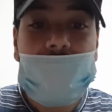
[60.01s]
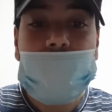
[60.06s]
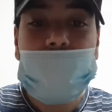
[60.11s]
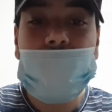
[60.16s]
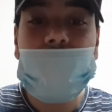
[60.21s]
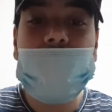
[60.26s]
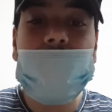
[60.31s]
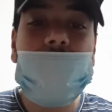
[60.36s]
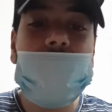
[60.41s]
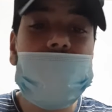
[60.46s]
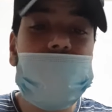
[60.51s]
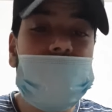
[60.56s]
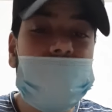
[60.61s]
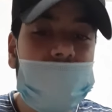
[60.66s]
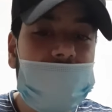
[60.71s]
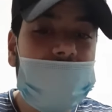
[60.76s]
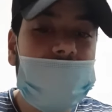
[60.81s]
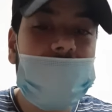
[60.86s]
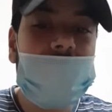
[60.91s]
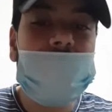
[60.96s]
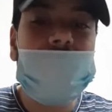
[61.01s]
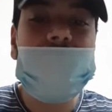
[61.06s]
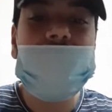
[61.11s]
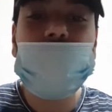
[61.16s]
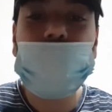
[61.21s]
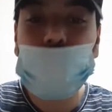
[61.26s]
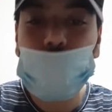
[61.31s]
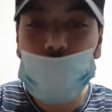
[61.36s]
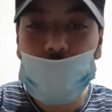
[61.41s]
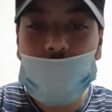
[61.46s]
مما يزيد
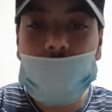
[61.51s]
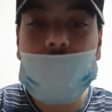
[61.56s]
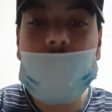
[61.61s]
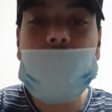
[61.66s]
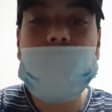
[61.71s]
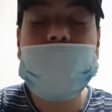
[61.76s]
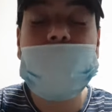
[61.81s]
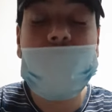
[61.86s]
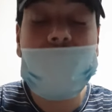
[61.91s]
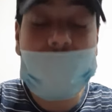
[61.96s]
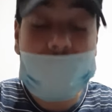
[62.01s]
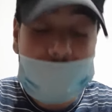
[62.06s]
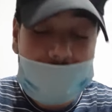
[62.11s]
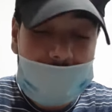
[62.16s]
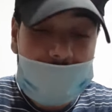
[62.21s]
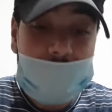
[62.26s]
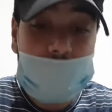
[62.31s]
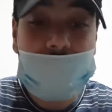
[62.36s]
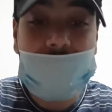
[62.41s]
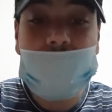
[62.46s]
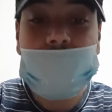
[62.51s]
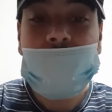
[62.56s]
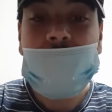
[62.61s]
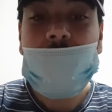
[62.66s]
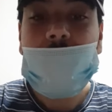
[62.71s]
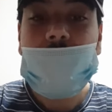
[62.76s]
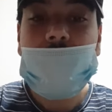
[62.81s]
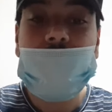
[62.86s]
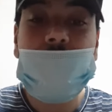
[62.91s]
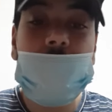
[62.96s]
الشعور بالآلام
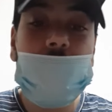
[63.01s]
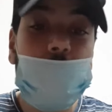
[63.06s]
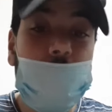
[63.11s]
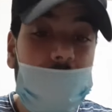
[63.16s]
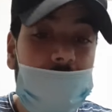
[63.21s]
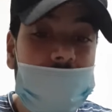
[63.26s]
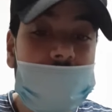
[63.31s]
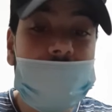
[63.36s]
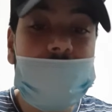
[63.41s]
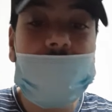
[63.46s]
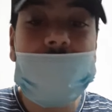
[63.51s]
في وقت